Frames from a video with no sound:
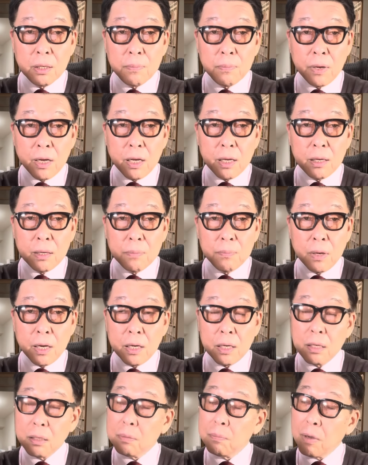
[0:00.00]
毎、
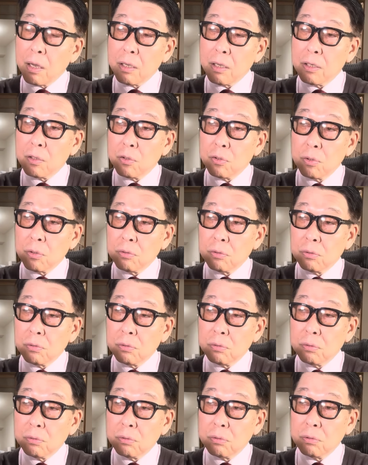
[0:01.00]
毎、毎キロ、
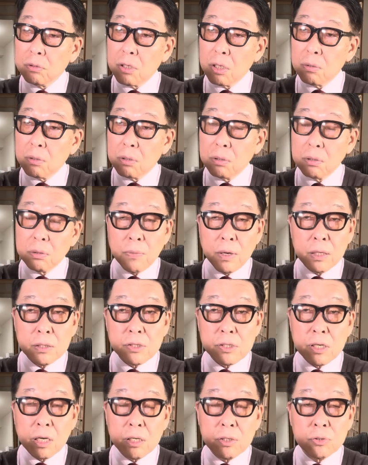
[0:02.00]
うん、毎
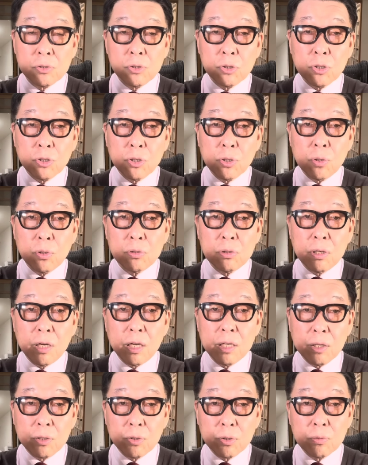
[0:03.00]
時間10キロぐ
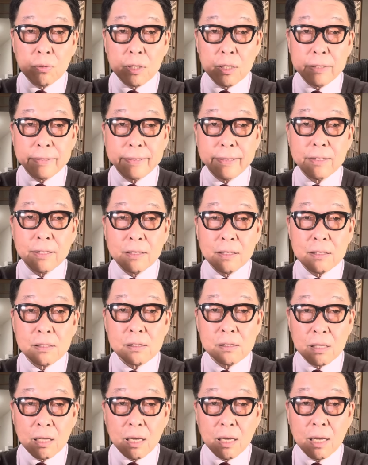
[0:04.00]
らいだと言われててで
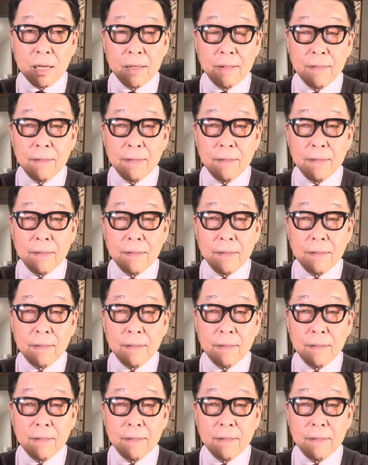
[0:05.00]
すね、